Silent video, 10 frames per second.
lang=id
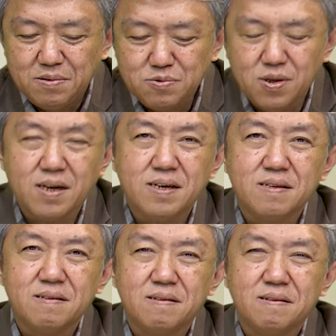Saudara,
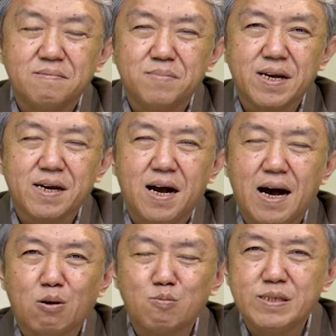mereka
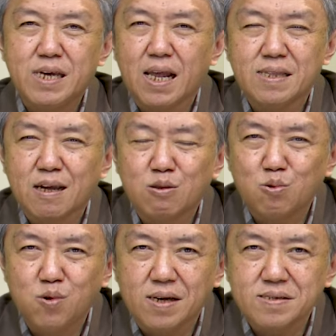harus menjalankan
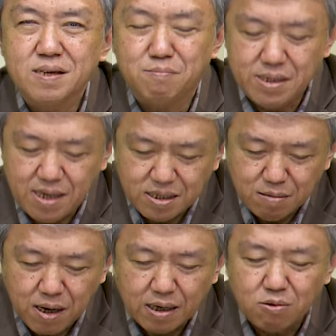tugasnya,
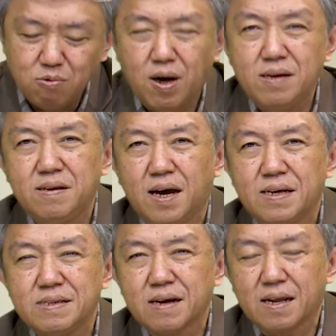menyanyi bagi Tuhan dan